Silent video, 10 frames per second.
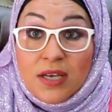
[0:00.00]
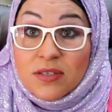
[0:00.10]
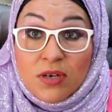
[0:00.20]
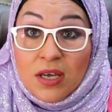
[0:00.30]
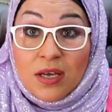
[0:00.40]

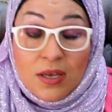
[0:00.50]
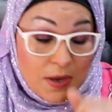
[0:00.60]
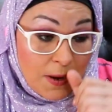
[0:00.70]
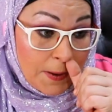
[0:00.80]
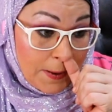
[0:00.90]
Also da,
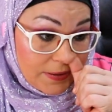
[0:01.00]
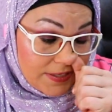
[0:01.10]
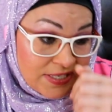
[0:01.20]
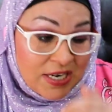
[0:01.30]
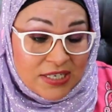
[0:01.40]
ne,
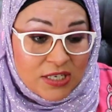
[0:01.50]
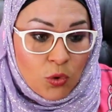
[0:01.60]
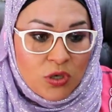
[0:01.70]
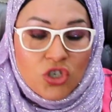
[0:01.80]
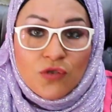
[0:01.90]
das sind halt die Gründe.